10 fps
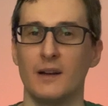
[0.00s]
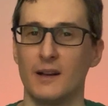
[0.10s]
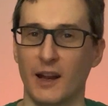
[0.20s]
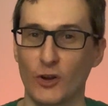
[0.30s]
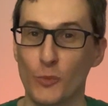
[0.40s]

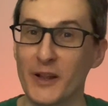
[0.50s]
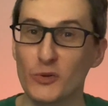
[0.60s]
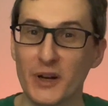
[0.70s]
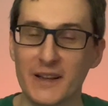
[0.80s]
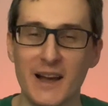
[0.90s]

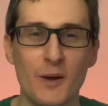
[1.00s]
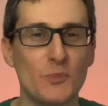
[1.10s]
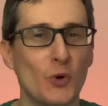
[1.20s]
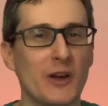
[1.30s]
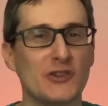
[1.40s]
L'argomento del
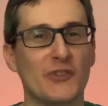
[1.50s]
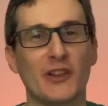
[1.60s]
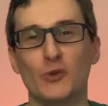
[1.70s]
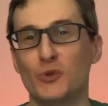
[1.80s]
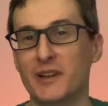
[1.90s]
cambio è già
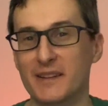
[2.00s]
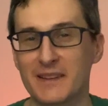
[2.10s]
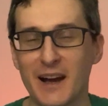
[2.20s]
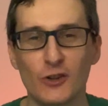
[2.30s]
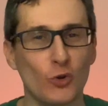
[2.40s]
stato
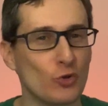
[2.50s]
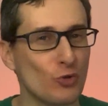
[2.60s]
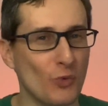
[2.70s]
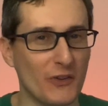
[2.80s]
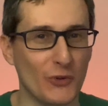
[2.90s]
trattato
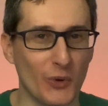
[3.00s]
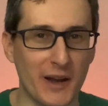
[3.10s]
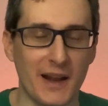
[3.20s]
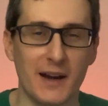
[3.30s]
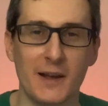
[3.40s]
su questo
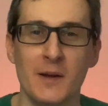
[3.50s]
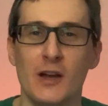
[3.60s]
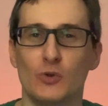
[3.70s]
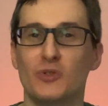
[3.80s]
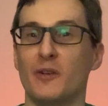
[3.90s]
canale,
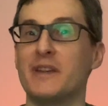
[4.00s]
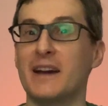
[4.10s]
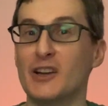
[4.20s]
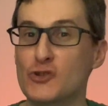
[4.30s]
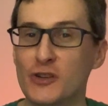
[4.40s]
tuttavia
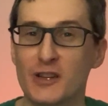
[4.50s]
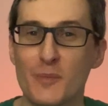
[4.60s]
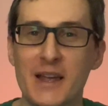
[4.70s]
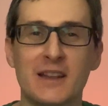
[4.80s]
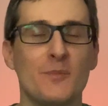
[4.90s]

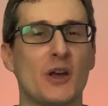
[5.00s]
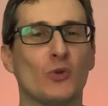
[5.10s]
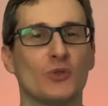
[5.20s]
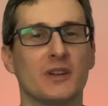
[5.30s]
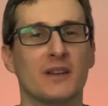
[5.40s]
recentemente mi ha
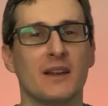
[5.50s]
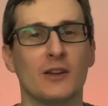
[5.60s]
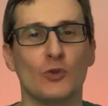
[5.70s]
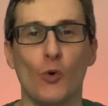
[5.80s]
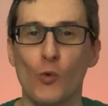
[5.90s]

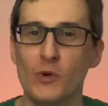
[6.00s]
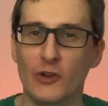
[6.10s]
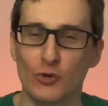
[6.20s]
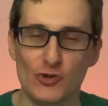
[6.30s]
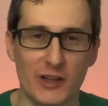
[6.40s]
contattato una
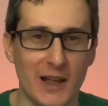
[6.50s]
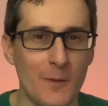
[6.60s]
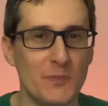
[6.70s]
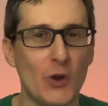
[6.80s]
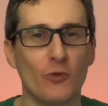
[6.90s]

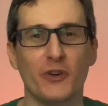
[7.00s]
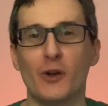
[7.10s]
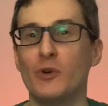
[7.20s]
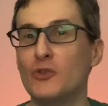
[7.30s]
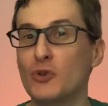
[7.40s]
società che
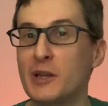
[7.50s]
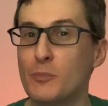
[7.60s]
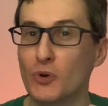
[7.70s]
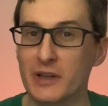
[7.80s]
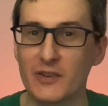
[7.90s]
offre questo
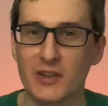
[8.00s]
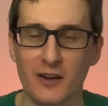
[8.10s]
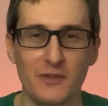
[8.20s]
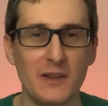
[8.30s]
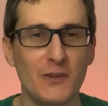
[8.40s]
tipo di
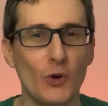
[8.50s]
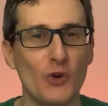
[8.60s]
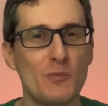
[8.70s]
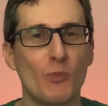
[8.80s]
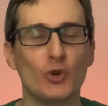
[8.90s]
servizio
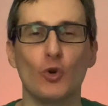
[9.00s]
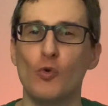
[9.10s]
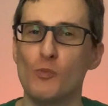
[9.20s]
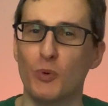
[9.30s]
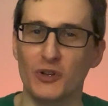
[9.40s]
in modo
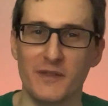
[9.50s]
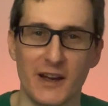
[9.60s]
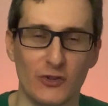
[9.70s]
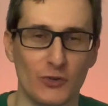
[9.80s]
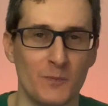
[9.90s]
un po'
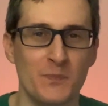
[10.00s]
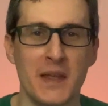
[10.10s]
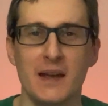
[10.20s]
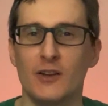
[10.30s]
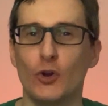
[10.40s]
diverso.
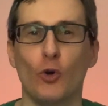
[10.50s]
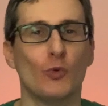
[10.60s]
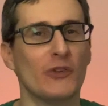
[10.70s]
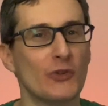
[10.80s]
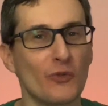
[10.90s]
No,
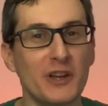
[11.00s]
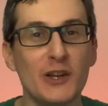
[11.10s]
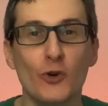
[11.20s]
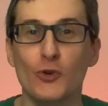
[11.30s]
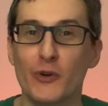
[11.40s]
questo
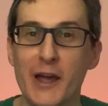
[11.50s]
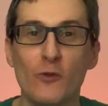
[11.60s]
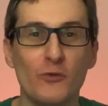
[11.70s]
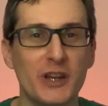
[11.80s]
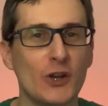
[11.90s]
video non è
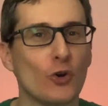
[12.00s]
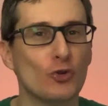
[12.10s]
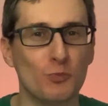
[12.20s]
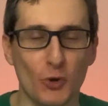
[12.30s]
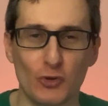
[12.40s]
un video
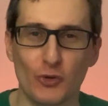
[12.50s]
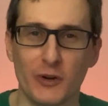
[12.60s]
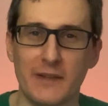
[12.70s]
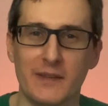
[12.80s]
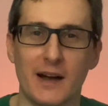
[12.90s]

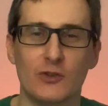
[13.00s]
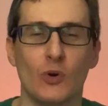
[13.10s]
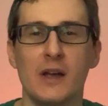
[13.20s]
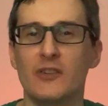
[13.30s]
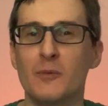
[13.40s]

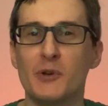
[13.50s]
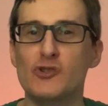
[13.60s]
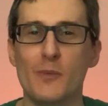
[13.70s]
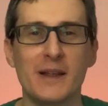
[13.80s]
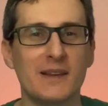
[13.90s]
sponsorizzato,
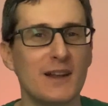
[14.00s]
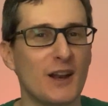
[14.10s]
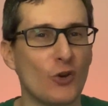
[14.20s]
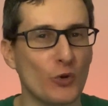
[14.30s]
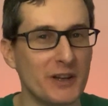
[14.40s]
semplicemente
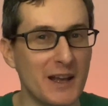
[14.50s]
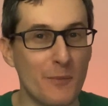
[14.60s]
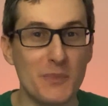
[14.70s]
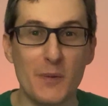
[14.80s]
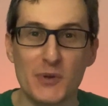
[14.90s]
la loro idea
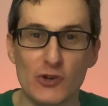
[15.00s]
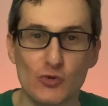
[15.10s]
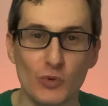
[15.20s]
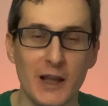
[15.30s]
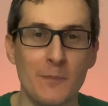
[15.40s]
mi è
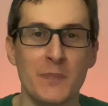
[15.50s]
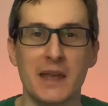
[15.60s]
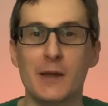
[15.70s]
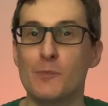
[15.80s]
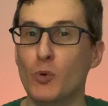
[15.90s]
piaciuta
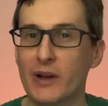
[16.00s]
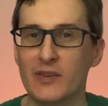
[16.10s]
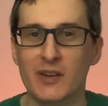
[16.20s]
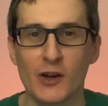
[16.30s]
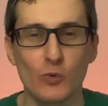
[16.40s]
e può
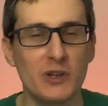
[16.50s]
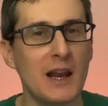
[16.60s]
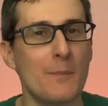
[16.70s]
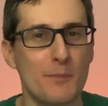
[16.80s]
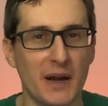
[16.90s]
essere
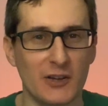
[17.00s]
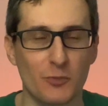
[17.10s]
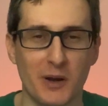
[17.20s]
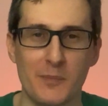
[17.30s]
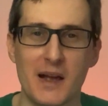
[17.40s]
utile per
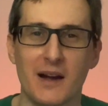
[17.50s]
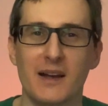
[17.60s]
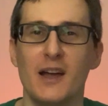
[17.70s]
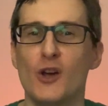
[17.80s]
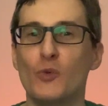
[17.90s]
risparmiare.
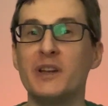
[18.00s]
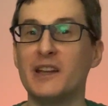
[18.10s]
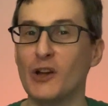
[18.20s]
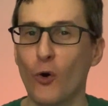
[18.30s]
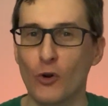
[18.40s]

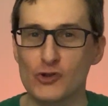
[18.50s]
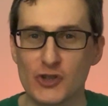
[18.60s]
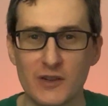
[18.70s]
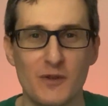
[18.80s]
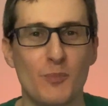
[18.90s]
Quindi
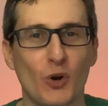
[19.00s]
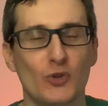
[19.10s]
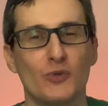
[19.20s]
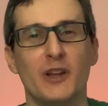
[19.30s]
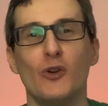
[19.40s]
oggi vi
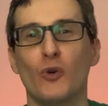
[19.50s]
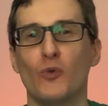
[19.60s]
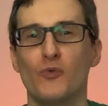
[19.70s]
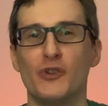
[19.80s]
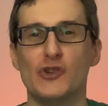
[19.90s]
porto nei loro
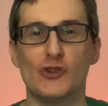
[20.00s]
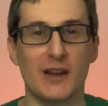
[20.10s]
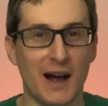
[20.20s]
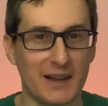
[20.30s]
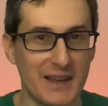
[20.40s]
uffici
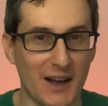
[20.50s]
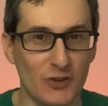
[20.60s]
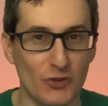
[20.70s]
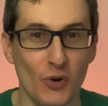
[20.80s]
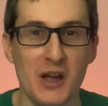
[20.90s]
a
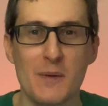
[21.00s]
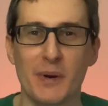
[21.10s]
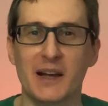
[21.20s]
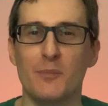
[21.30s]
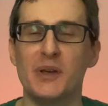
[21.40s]
Chiasso
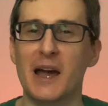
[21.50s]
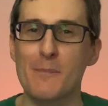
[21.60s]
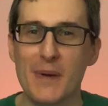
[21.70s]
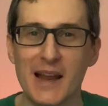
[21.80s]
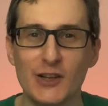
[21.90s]
per capire
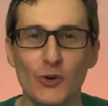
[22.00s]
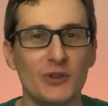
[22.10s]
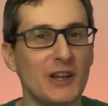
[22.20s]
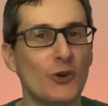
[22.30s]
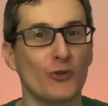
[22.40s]
meglio
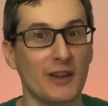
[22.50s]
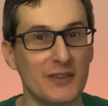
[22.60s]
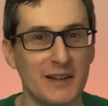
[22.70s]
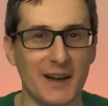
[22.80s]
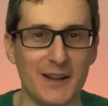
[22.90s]
di cosa
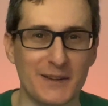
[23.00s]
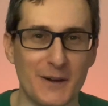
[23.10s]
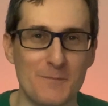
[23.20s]
si tratta.